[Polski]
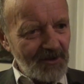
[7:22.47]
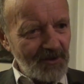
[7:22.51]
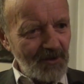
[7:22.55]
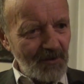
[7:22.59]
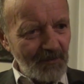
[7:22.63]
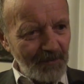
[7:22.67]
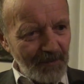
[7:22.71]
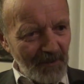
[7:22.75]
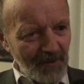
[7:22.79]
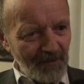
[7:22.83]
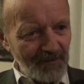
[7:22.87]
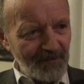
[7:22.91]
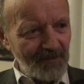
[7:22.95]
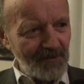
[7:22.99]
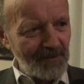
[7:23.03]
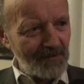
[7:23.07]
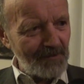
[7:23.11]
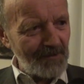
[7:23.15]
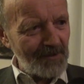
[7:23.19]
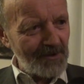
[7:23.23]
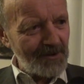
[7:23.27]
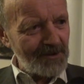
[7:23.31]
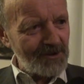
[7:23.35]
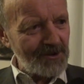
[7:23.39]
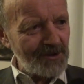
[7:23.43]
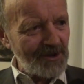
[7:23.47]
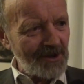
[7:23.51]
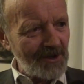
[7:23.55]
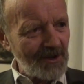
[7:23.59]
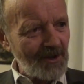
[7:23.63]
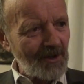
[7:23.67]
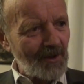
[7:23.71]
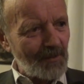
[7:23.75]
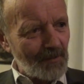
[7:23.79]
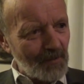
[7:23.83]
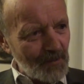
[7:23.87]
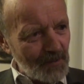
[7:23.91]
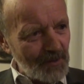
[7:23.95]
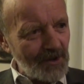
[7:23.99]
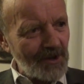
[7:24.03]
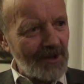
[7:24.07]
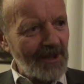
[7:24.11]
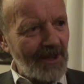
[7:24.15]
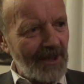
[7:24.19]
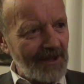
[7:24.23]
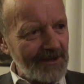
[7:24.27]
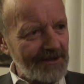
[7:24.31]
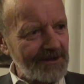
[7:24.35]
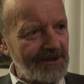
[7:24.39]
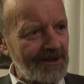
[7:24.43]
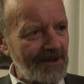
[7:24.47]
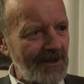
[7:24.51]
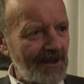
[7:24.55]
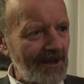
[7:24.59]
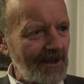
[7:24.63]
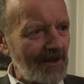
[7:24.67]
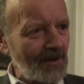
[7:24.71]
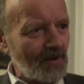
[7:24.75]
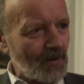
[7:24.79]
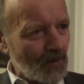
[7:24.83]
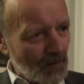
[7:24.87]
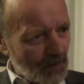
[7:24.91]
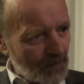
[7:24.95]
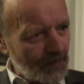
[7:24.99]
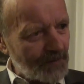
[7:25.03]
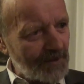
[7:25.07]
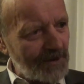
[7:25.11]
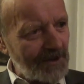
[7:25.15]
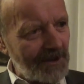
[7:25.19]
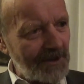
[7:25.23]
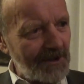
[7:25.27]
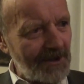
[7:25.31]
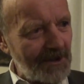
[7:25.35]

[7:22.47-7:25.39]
to powiem, że komunikacja równie